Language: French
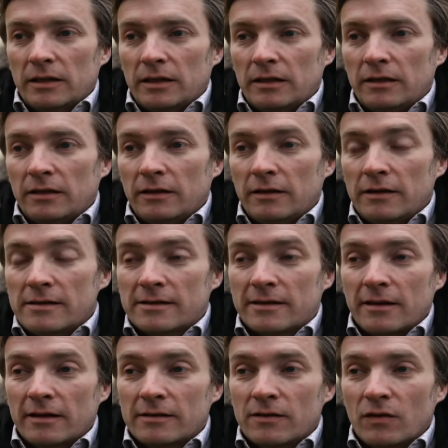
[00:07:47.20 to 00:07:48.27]
et ce
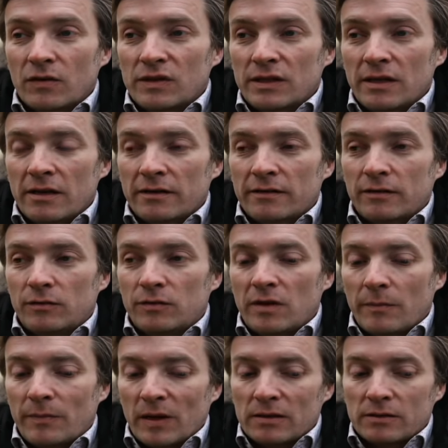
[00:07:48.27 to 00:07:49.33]
qui est extraordinaire, c'est que tu
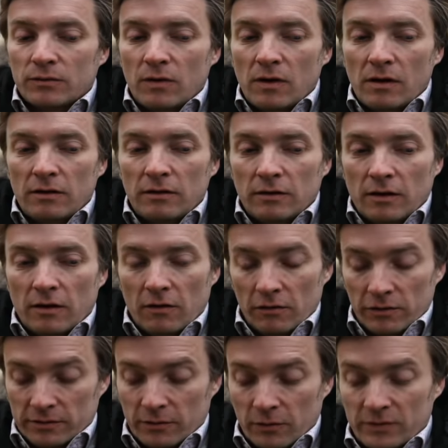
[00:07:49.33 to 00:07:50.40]
t'aperçois, alors
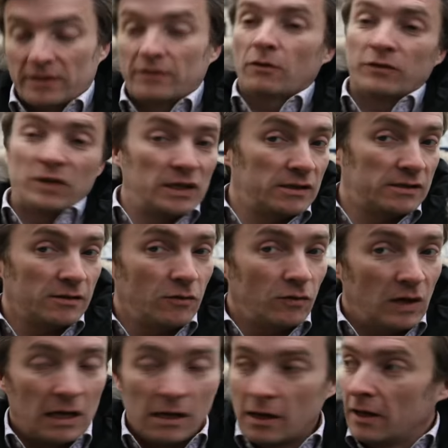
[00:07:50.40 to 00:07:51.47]
parce que c'est en vieillissant,
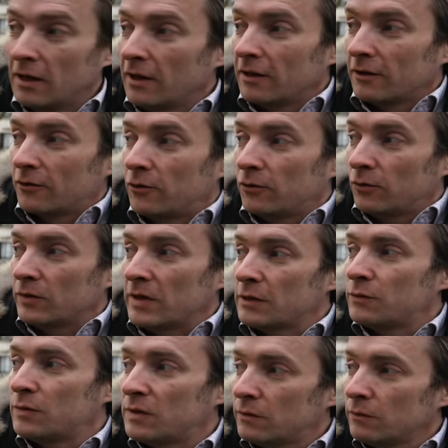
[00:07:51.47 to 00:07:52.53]
que ton
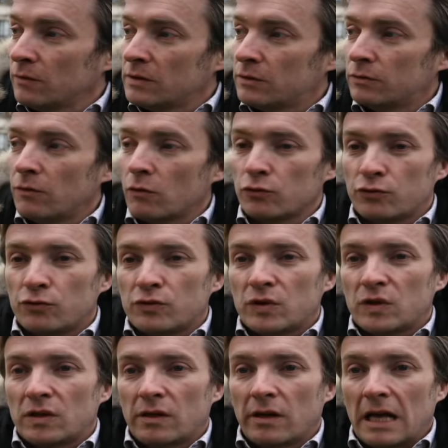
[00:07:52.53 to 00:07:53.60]
intuition est souvent
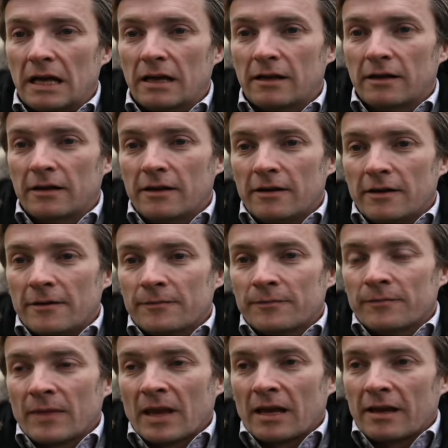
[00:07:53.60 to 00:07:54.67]
juste.
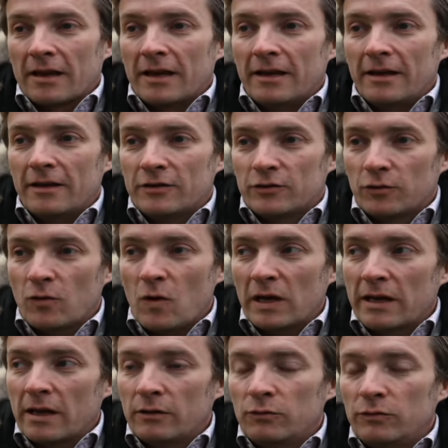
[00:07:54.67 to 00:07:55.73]
Et je crois
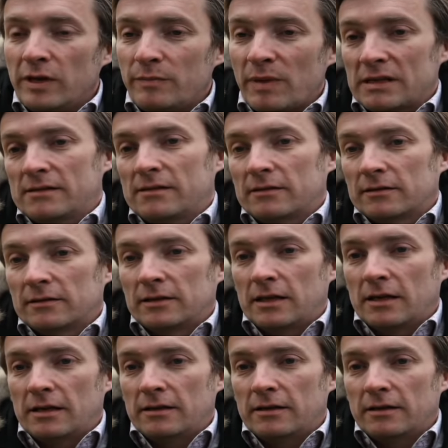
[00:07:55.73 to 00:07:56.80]
qu'elle nous dépasse.
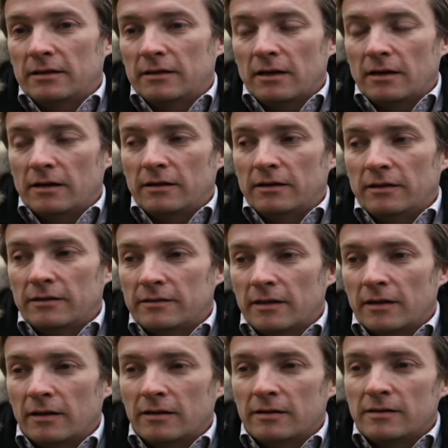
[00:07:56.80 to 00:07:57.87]
Elle est, c'est
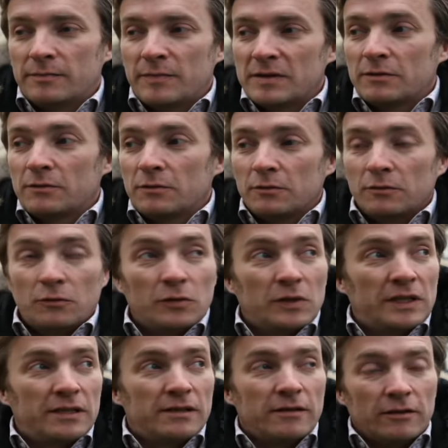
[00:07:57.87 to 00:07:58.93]
une espèce de,
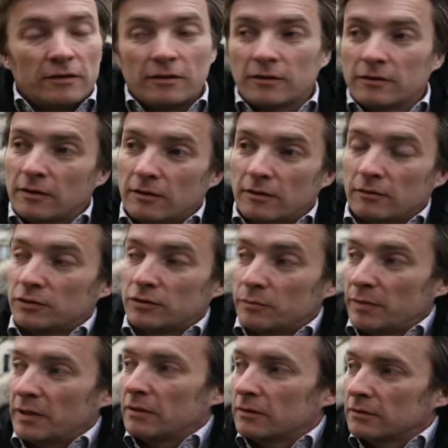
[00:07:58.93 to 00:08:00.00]
guide, je euh, je sais
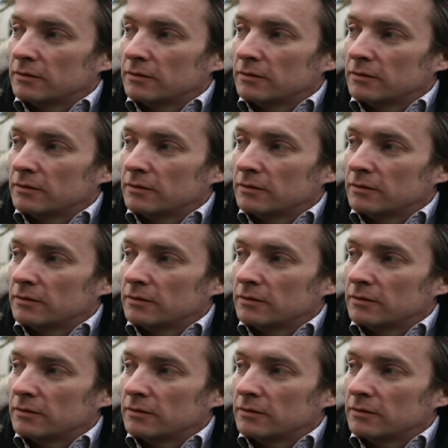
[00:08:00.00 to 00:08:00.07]
pas,